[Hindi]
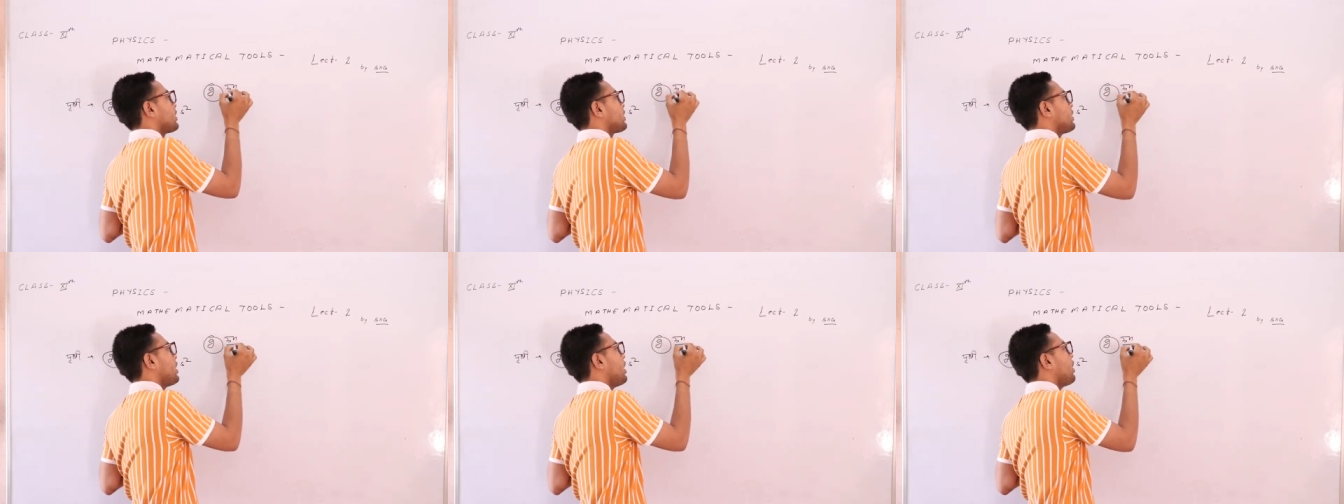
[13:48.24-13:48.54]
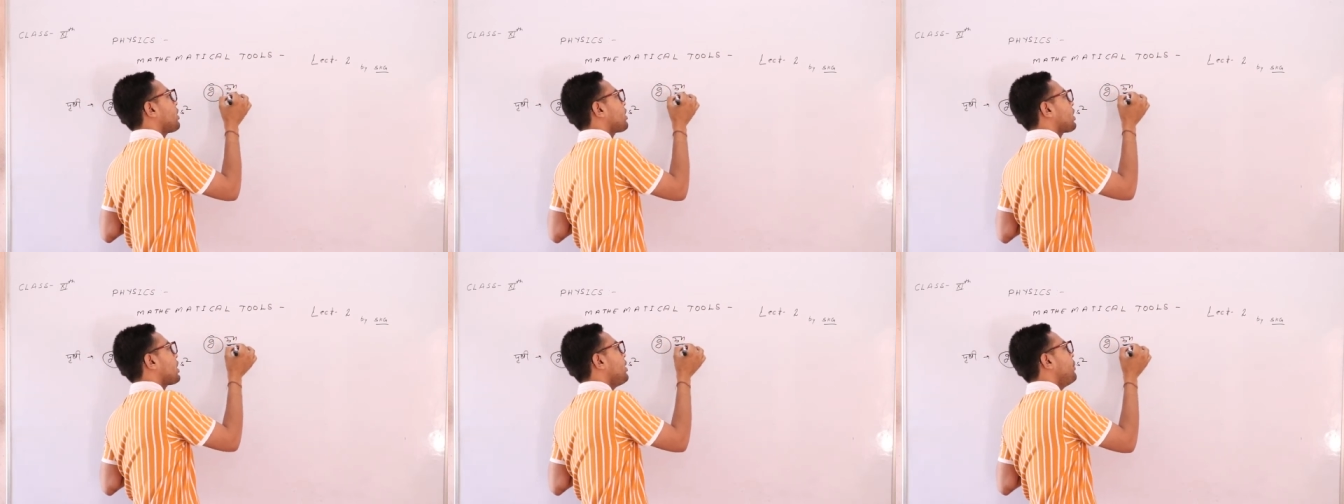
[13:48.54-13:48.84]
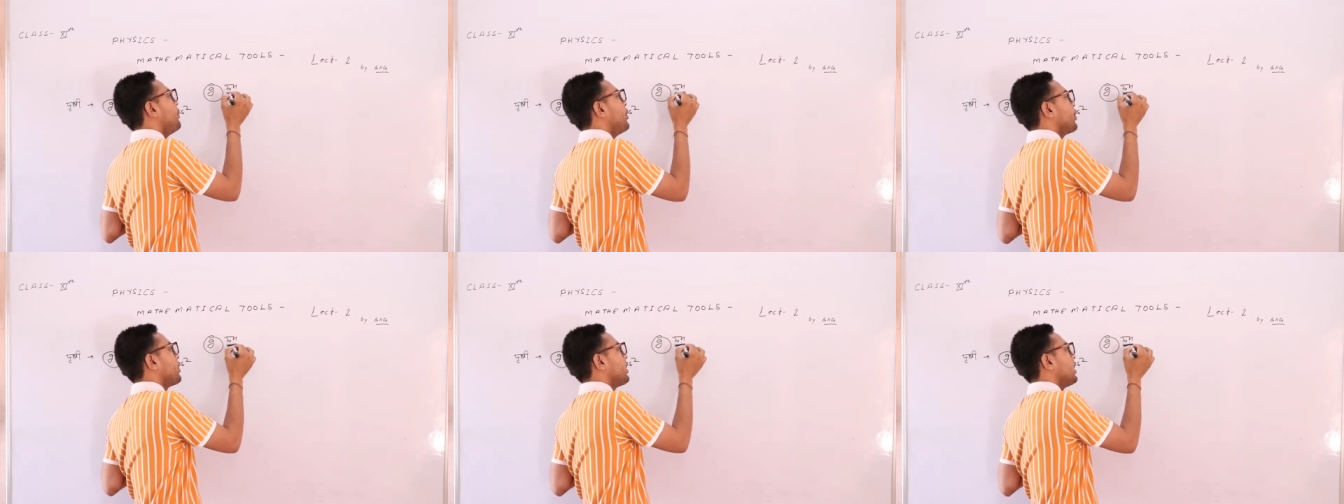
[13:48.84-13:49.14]
क्या
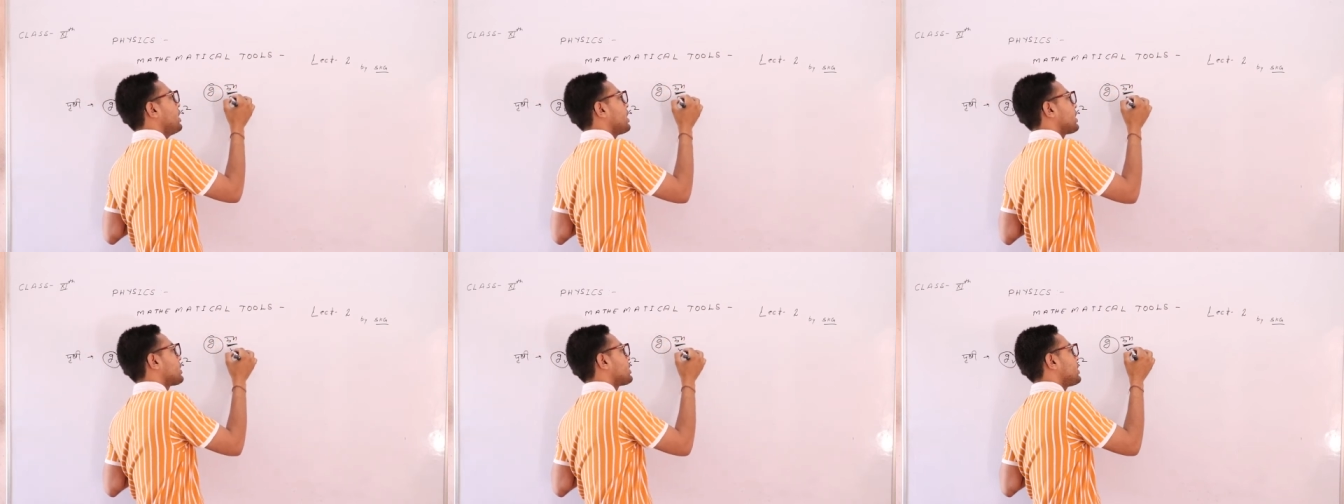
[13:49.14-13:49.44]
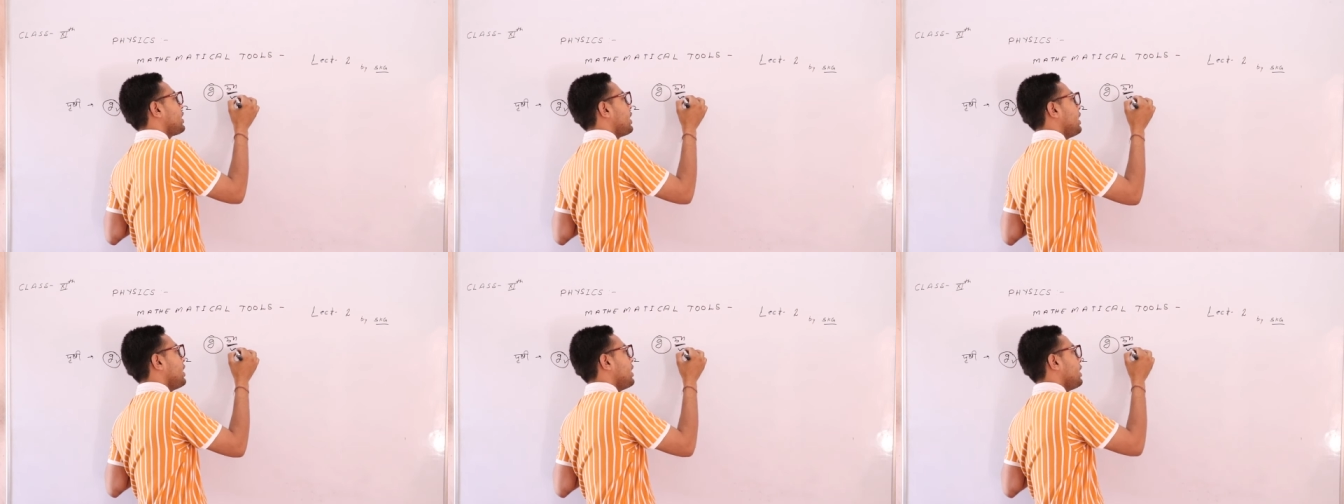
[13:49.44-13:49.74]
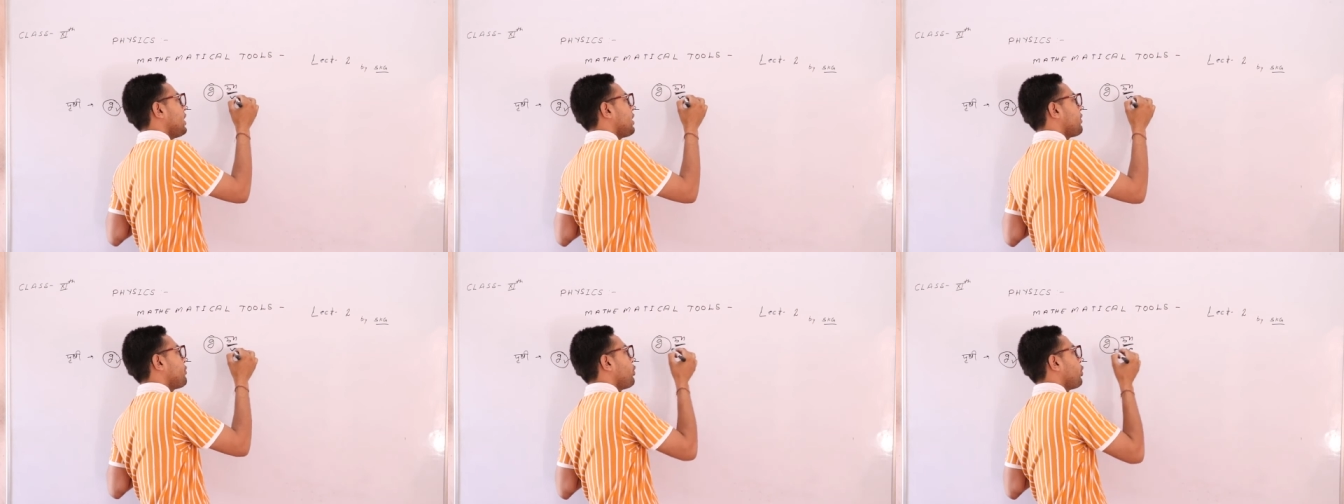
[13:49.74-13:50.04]
कम होने लगता है
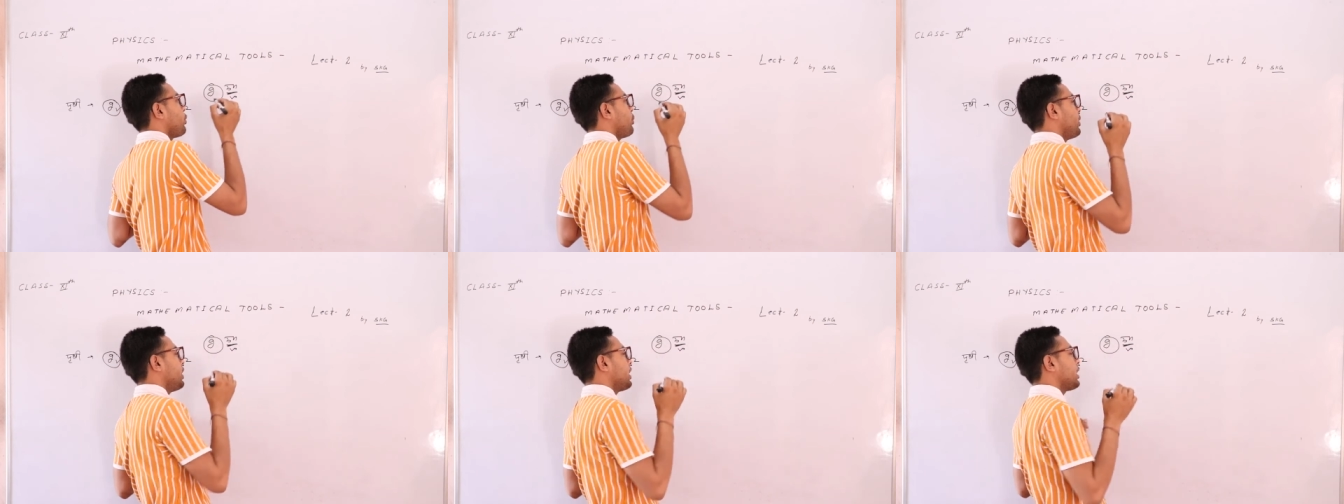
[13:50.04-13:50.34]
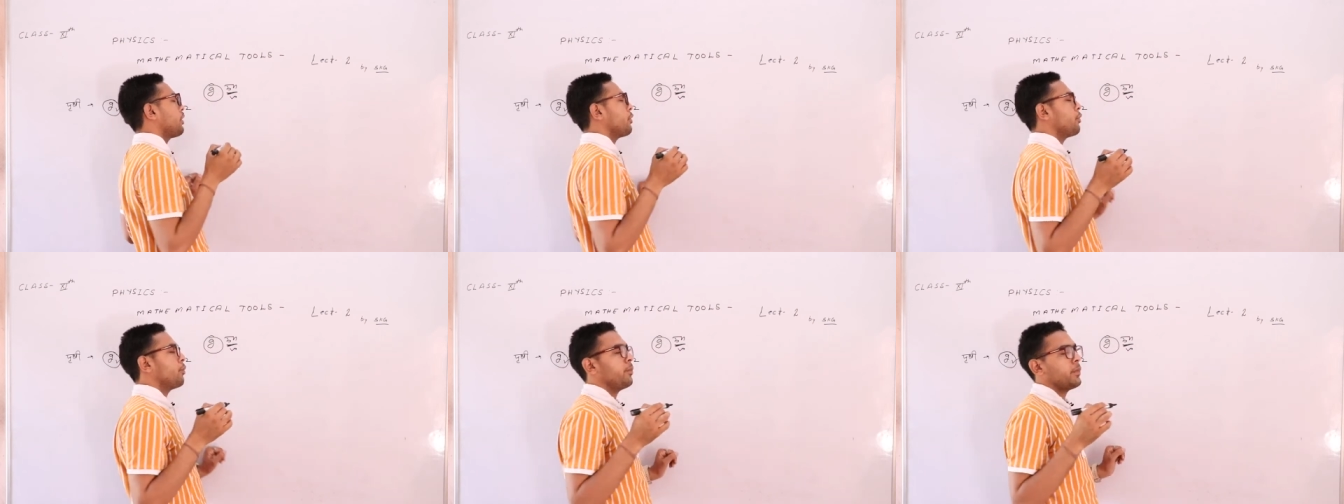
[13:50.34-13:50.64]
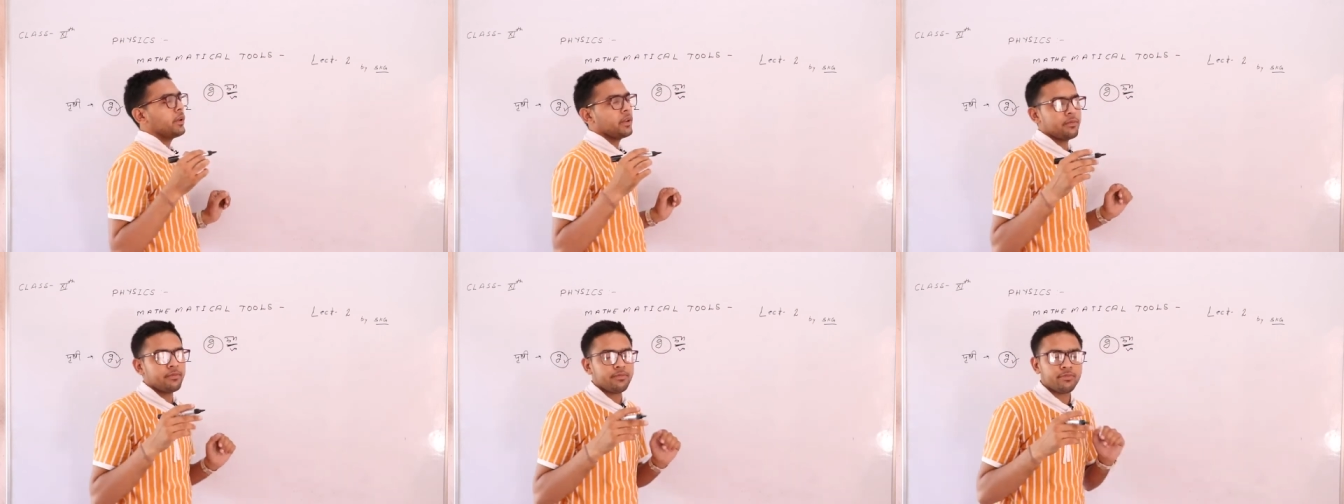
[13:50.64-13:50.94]
एक फॉर्मूले के रूप
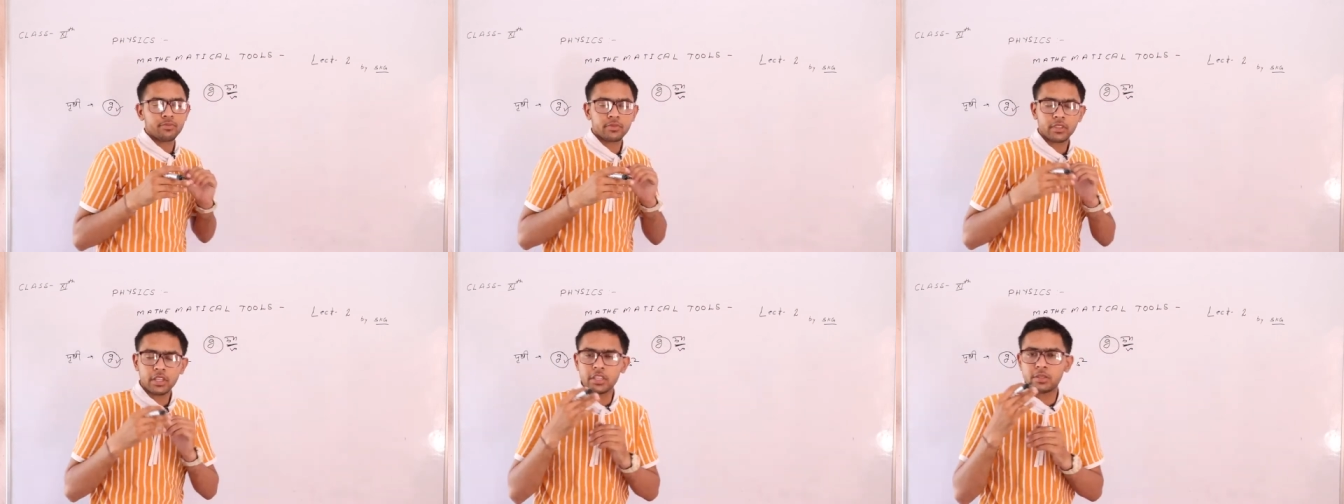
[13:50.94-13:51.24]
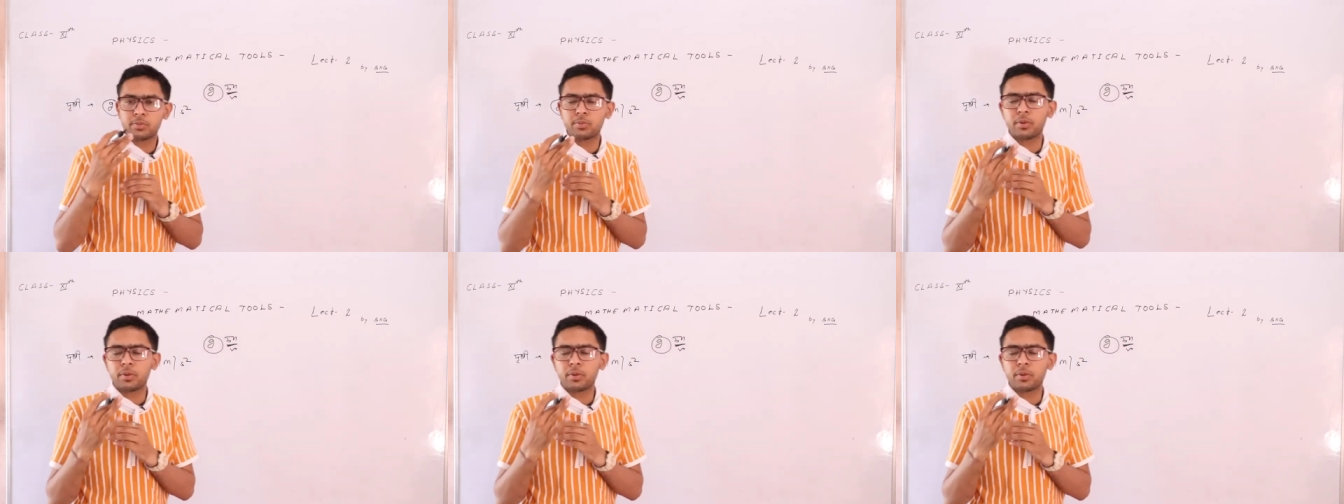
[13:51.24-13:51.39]
में किस